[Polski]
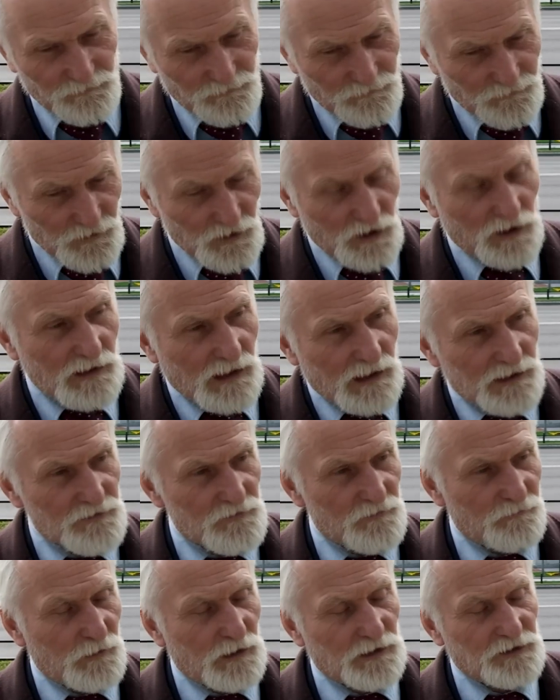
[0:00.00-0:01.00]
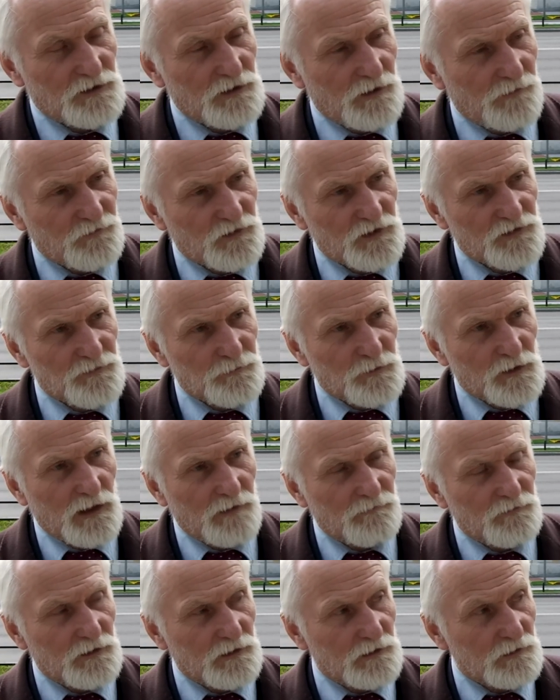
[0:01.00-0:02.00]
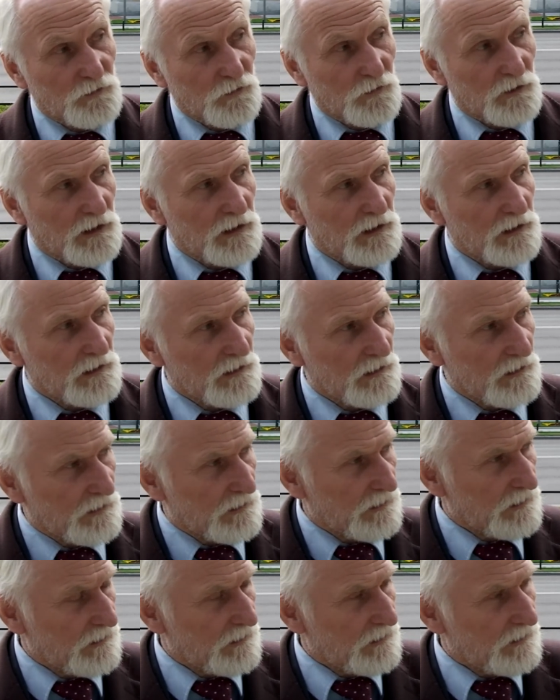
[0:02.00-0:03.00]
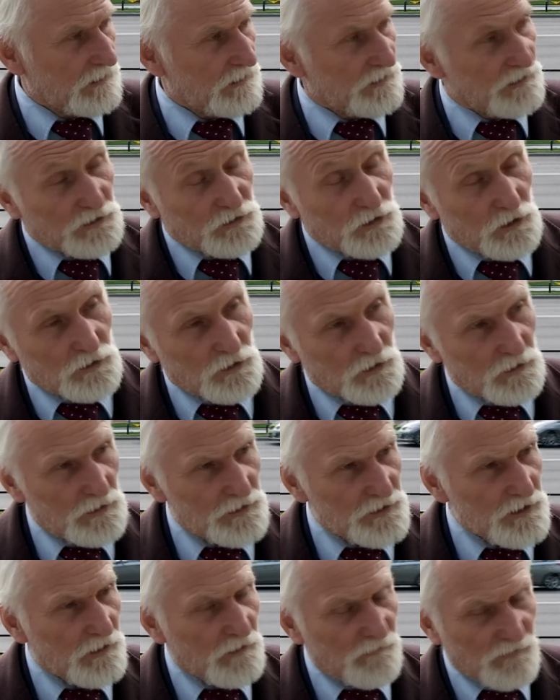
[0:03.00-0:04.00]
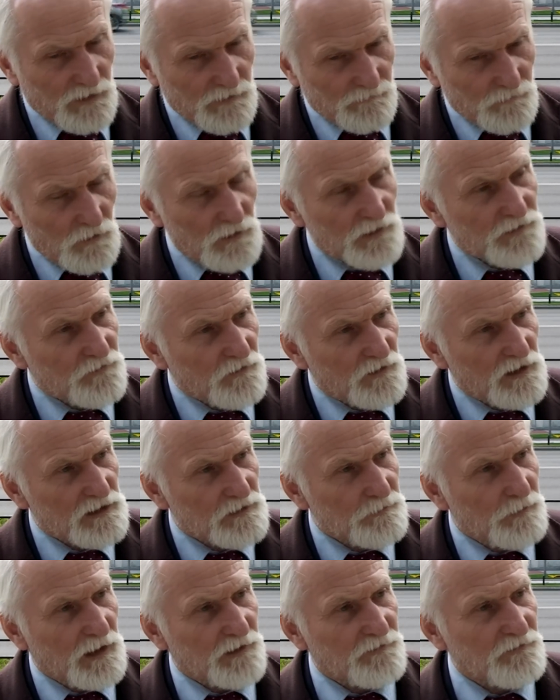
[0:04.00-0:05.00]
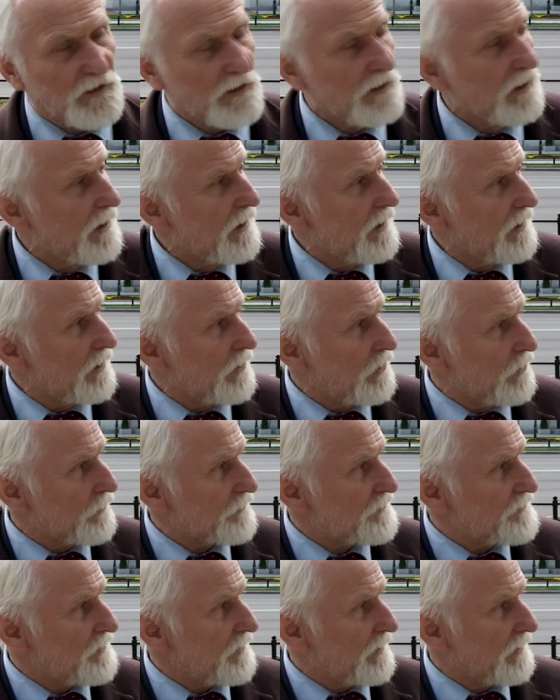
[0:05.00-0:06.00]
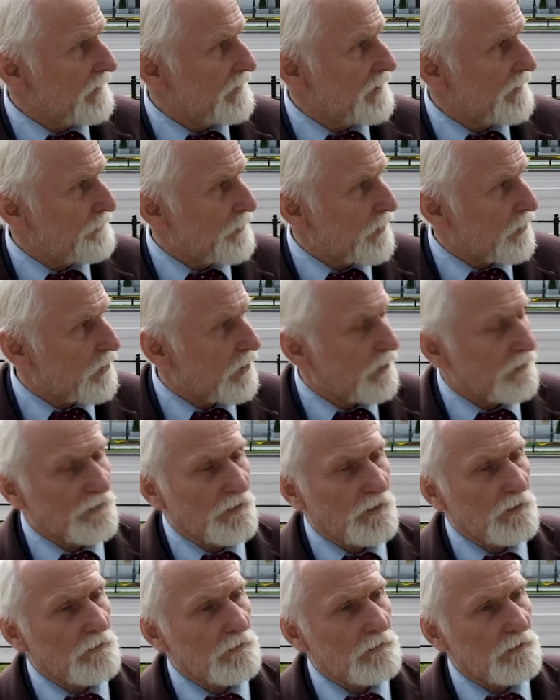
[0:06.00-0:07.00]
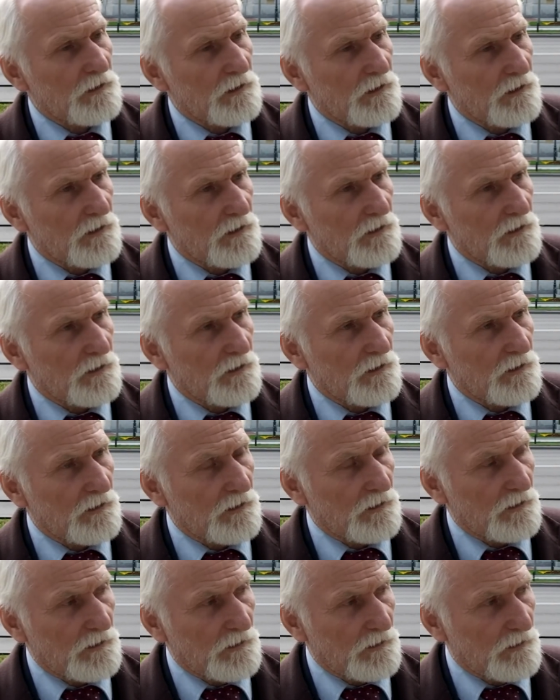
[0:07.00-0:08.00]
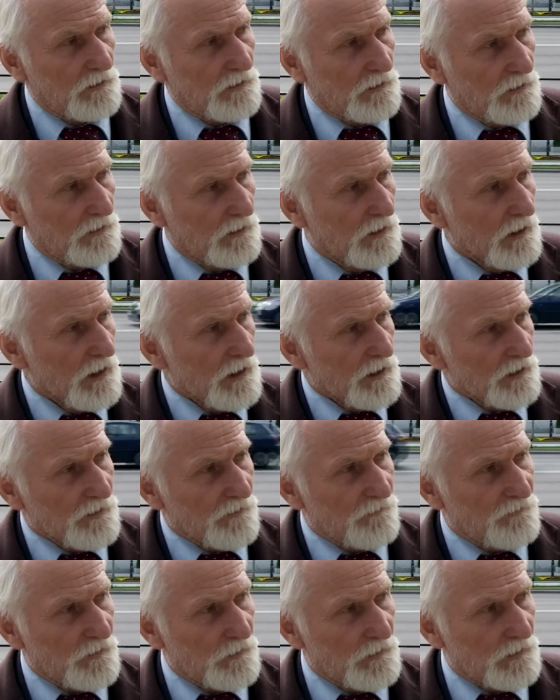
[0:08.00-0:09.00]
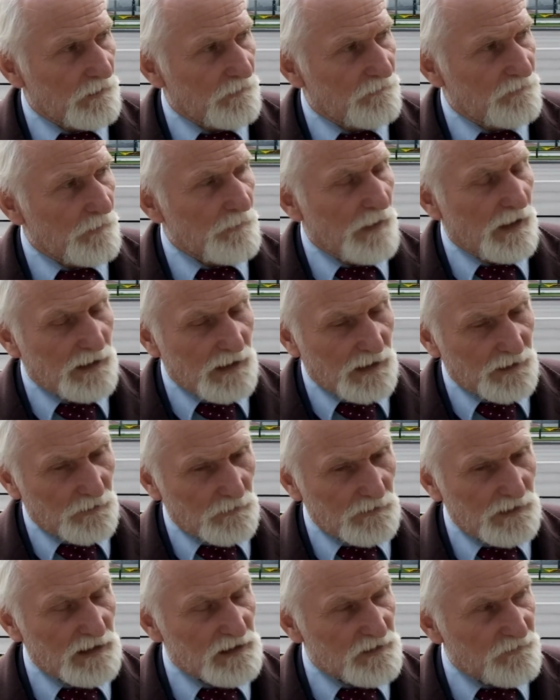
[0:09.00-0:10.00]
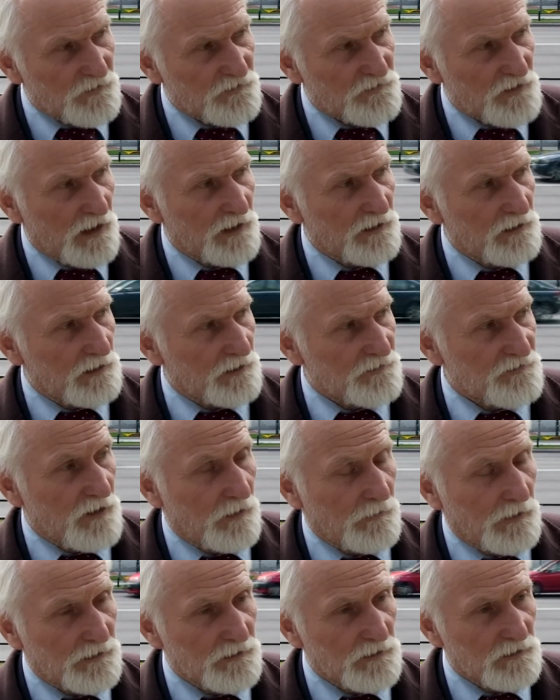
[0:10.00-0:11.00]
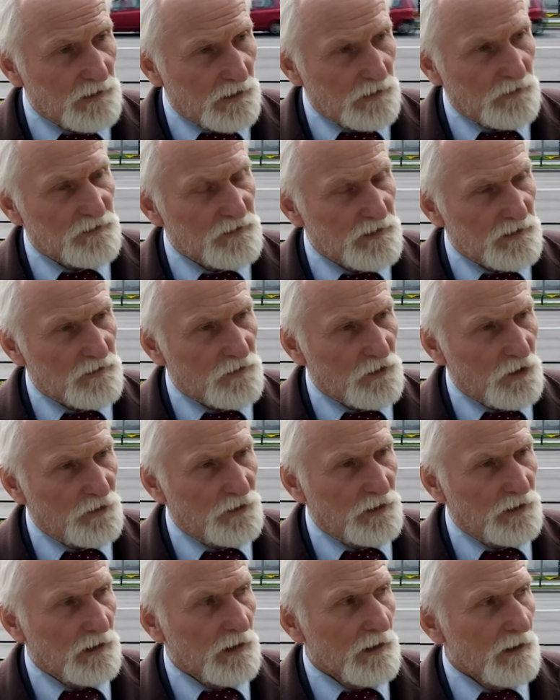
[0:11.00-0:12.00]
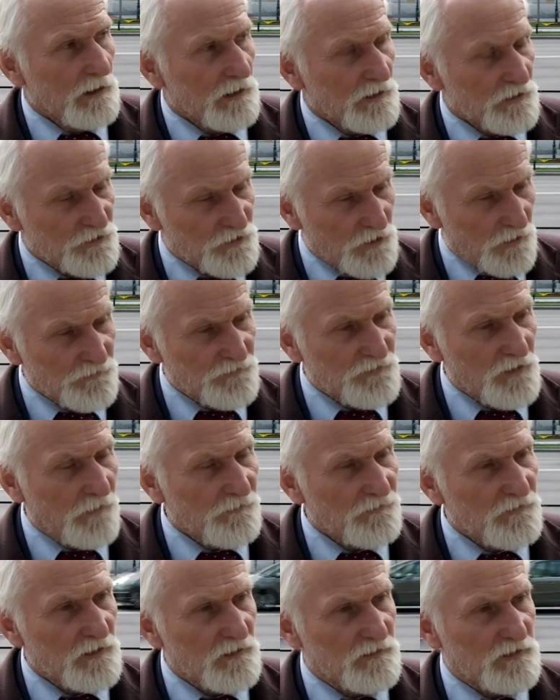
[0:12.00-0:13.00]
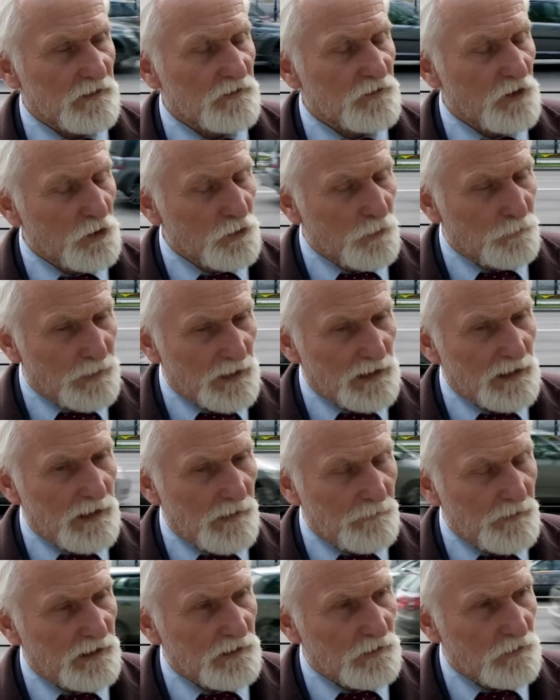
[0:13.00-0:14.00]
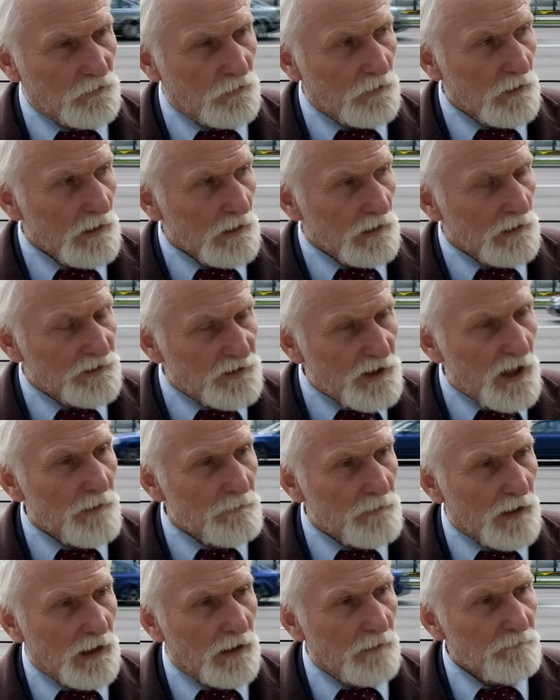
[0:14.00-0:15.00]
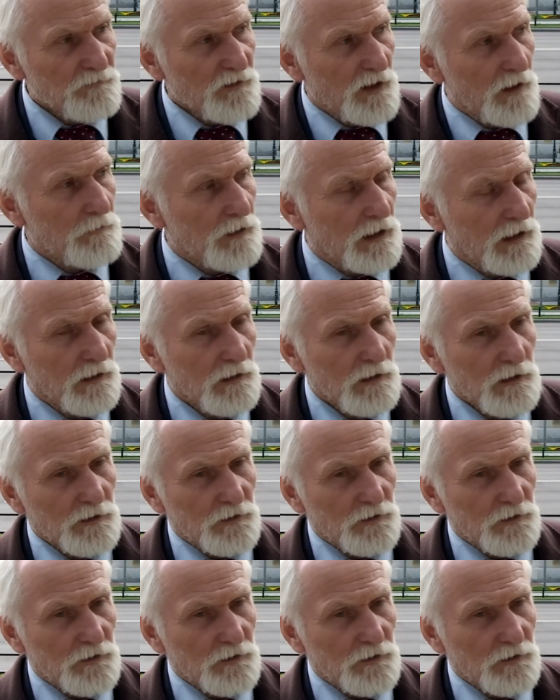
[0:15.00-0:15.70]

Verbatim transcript: wnikać właśnie w te sprawy, które y, nie tylko rolników, ale w ogóle coraz bardziej ludzi niepokoją i, i, i, i wy, wymagają nadzwyczajnych działań. Tego ze strony rządzących, ze strony parlamentu nie ma, nie ma.